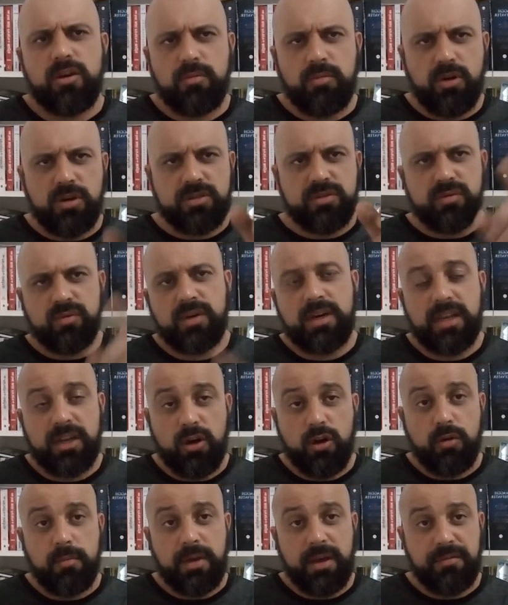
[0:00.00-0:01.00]
eu mostro no
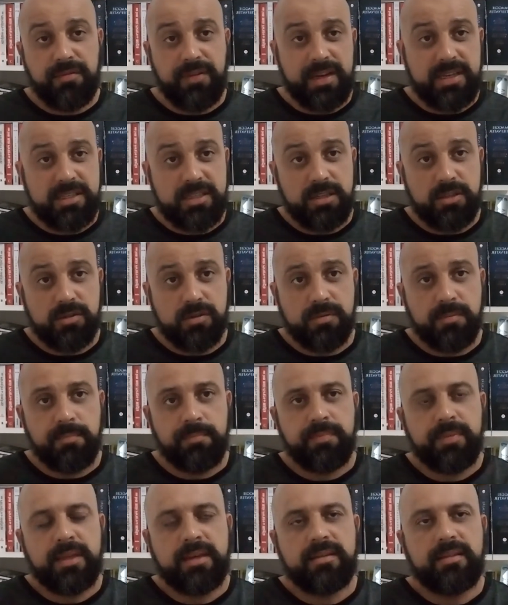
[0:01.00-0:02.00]
canal como é que faz isso,
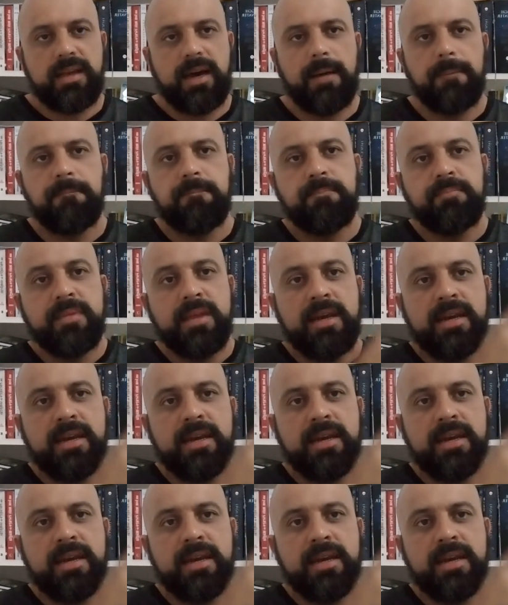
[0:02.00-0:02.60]
tá?